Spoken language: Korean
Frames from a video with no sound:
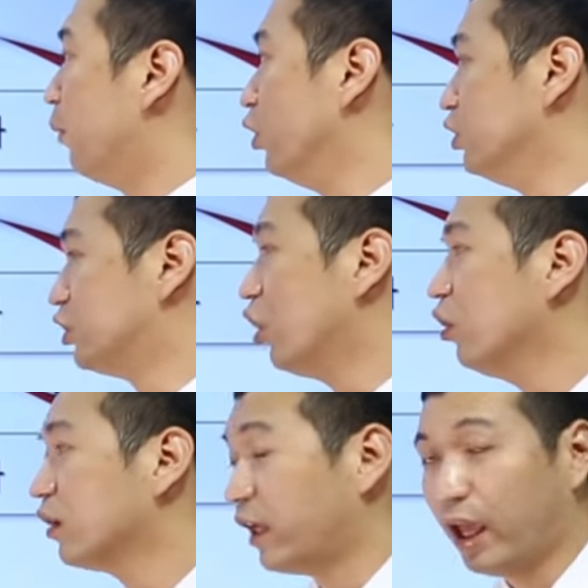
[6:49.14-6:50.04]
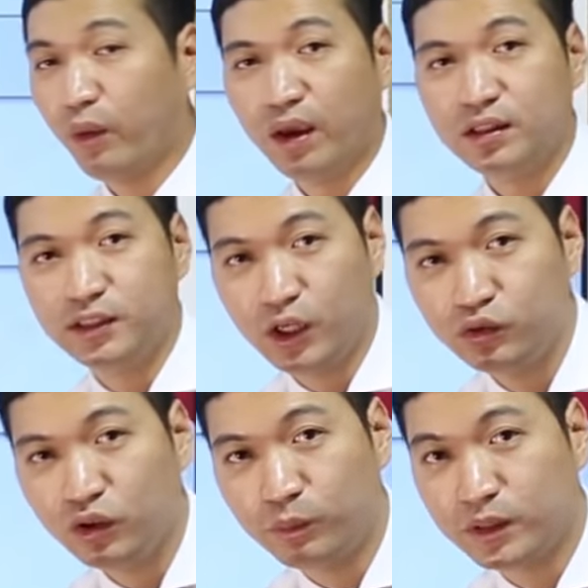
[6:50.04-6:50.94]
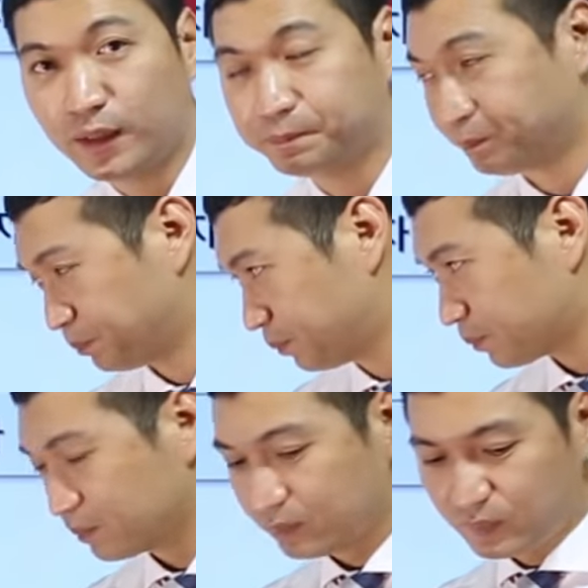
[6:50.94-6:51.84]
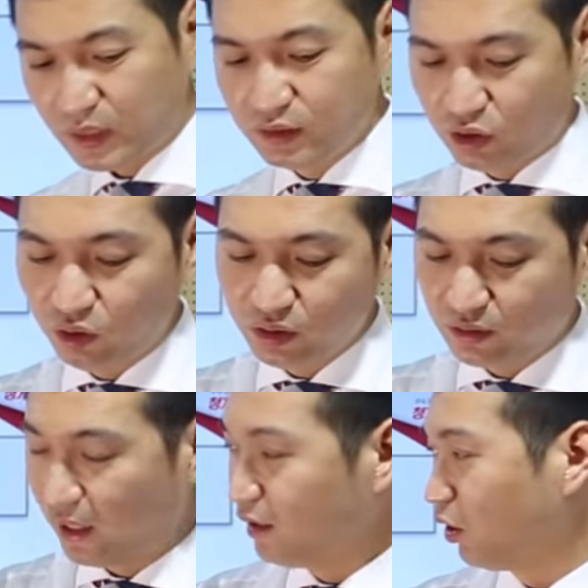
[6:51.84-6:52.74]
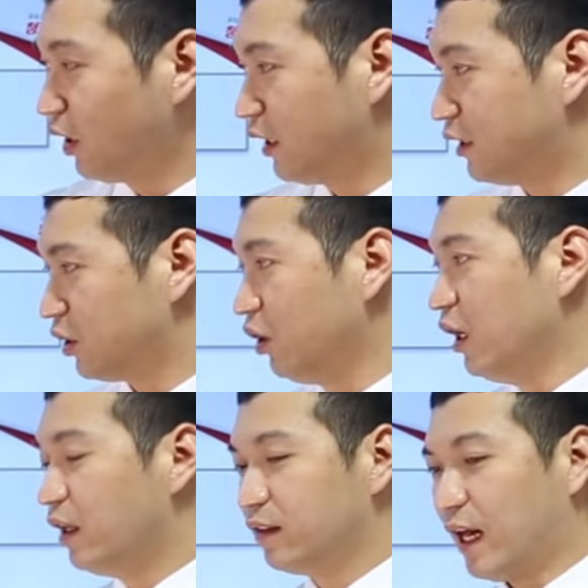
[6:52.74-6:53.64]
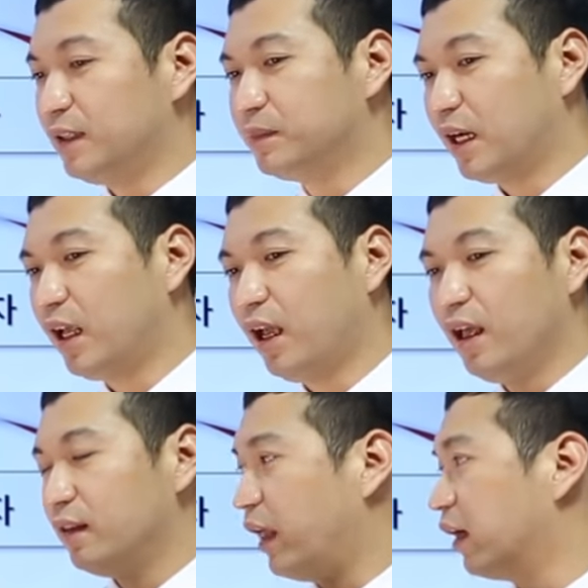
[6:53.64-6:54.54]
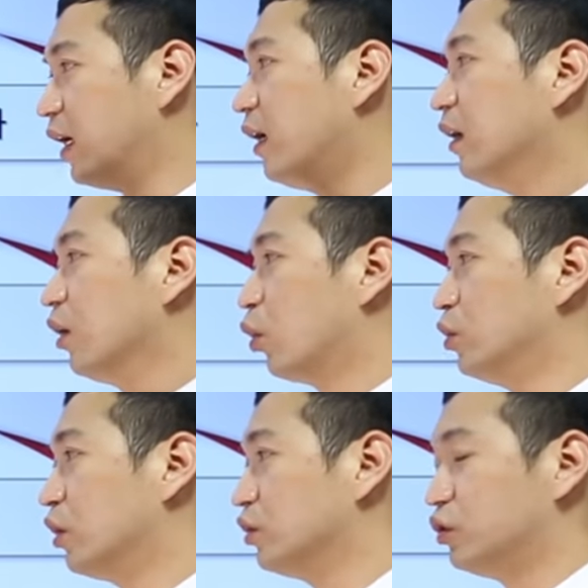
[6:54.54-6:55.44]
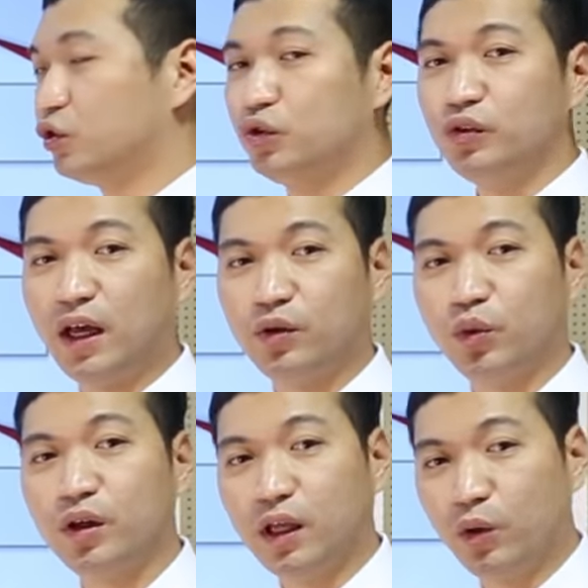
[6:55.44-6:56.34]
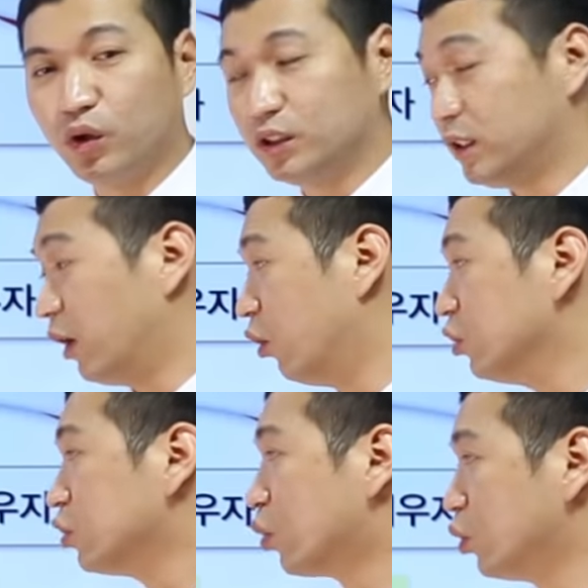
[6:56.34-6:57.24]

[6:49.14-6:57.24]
먼저 계획을 세우는 겁니다. 그쵸? 그 데이터가 있겠죠? 다음 달에 내가 고정지출은 아 요게 나올 것이다. 어느 정도